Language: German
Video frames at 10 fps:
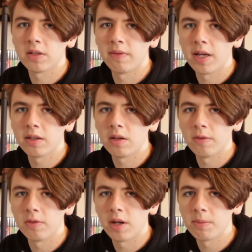erwartet ihr
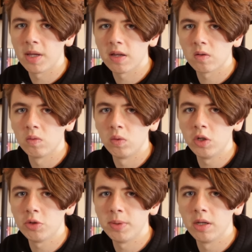von einem der ersten
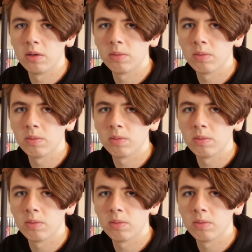Wii-Spiele?